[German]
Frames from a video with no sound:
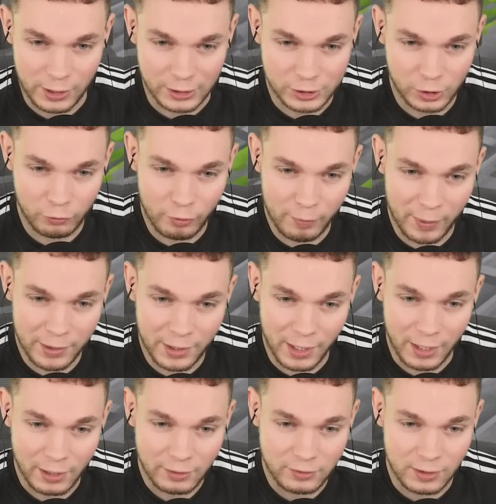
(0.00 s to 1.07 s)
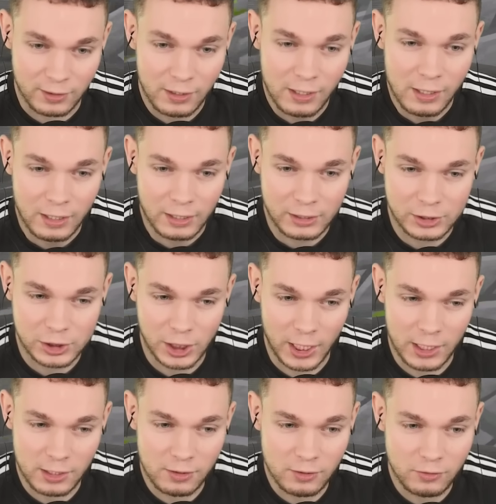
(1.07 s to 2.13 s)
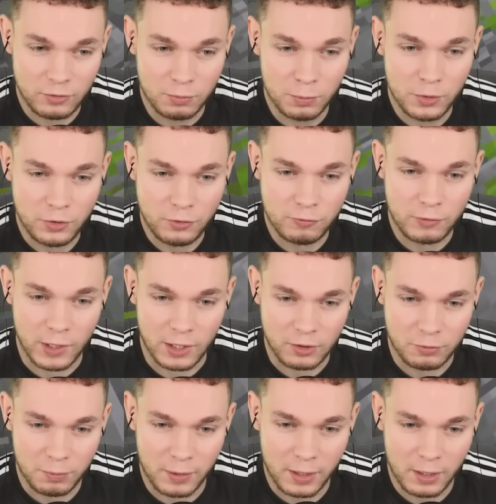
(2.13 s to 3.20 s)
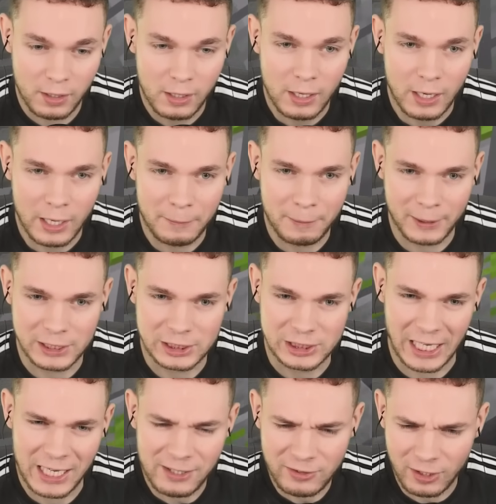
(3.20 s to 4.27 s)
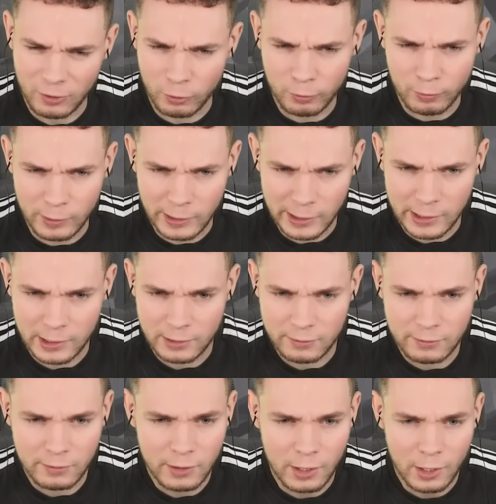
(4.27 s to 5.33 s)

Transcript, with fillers: Dann schauen wir mal nach, denn anscheinend müssen wir erstmal ein paar Schalter umlegen.